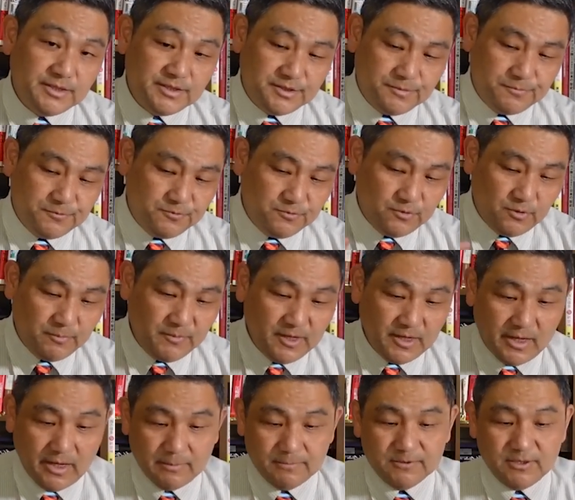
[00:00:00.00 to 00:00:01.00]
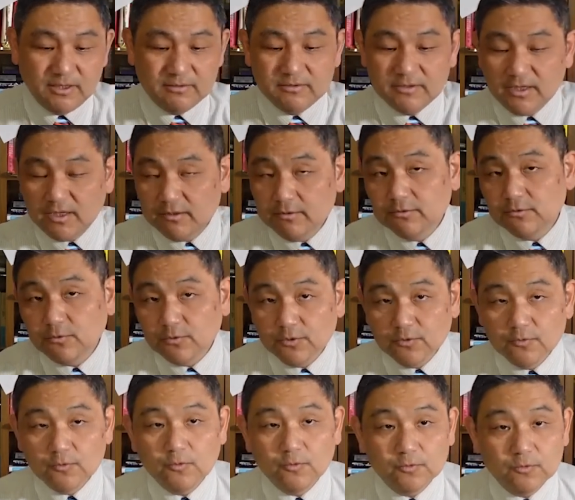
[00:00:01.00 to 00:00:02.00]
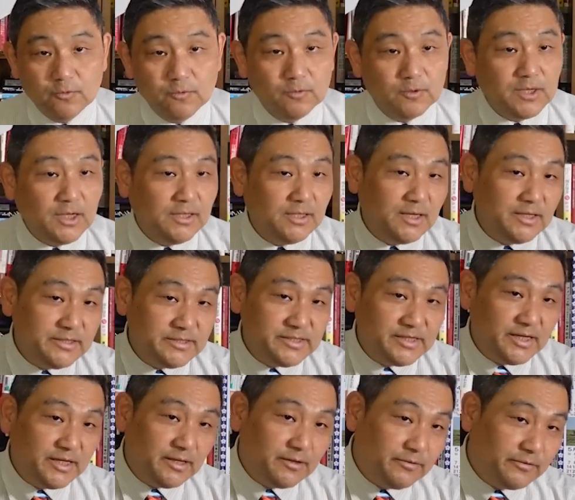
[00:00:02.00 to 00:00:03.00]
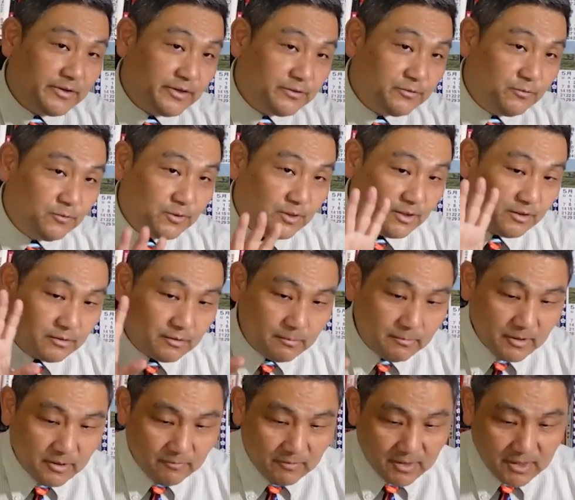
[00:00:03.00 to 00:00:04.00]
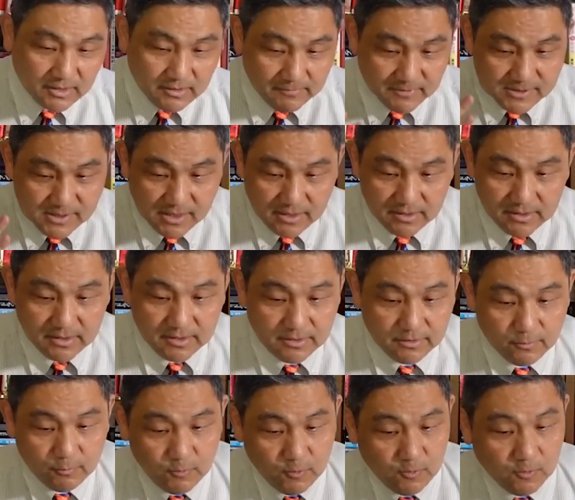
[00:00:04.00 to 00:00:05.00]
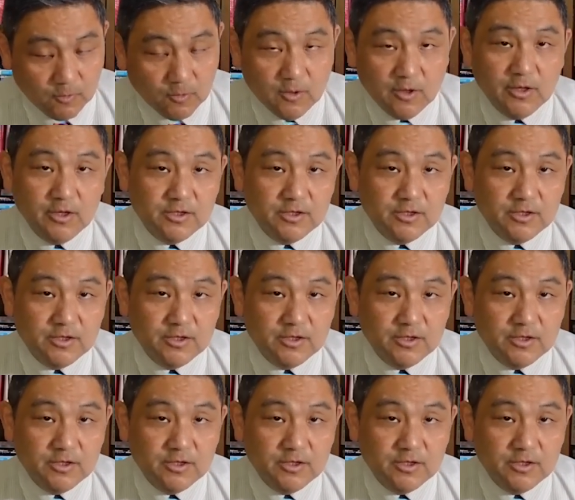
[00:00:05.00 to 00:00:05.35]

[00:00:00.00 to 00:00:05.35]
自分の身が危なくなるということを懸念してなのかどうなのか、まあわかりませんけれども、